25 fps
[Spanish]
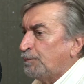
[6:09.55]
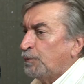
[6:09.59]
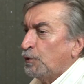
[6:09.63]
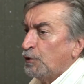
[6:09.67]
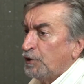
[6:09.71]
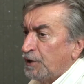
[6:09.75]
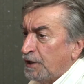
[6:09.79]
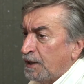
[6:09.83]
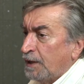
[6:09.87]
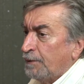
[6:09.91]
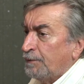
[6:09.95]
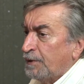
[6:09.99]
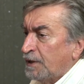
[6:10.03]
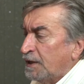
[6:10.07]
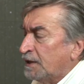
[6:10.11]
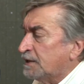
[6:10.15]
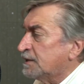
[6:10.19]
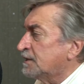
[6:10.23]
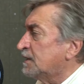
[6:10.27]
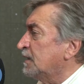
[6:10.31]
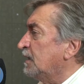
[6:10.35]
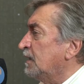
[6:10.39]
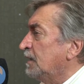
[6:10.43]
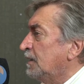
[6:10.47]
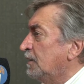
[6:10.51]
poder haber
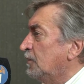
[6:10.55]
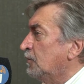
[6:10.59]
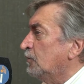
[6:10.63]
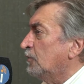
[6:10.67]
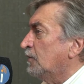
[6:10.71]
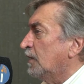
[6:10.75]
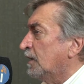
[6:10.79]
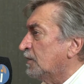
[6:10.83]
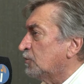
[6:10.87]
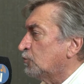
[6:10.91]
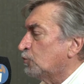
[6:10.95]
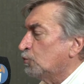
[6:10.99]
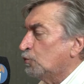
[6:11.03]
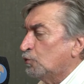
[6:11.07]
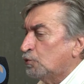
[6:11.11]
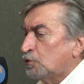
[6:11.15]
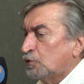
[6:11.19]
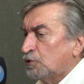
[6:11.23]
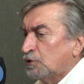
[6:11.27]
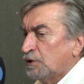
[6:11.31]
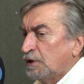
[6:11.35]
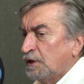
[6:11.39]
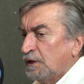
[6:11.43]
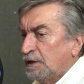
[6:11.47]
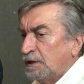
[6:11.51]
accedido a sus
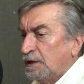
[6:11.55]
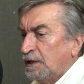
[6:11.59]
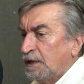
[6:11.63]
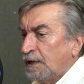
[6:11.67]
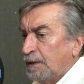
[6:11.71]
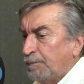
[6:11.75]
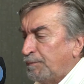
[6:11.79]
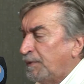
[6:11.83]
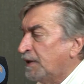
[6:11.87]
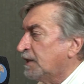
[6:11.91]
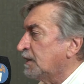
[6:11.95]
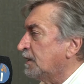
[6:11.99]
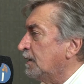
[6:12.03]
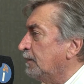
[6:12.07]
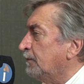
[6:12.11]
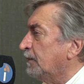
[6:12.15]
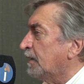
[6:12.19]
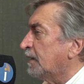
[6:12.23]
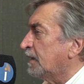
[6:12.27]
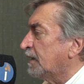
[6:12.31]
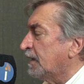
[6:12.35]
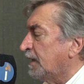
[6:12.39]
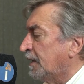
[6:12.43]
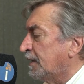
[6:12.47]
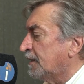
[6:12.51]
eh,
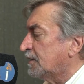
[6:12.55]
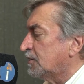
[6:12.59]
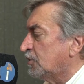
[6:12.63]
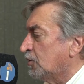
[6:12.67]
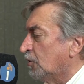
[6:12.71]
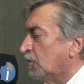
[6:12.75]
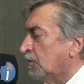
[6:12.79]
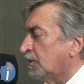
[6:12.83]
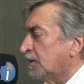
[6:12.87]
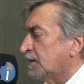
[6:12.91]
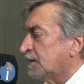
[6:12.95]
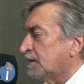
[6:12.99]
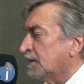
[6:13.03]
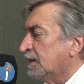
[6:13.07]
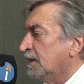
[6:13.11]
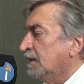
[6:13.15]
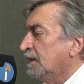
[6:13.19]
respectivas reelecciones.